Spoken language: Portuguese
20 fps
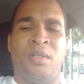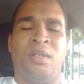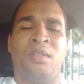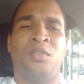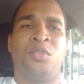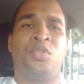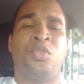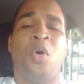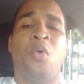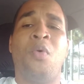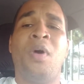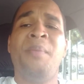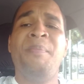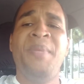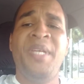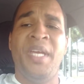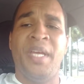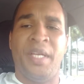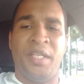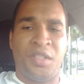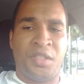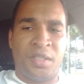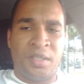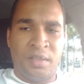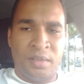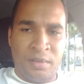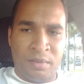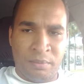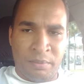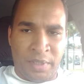Som ambiente,
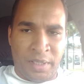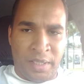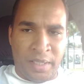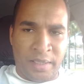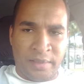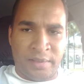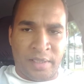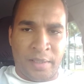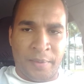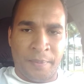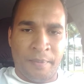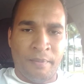beleza?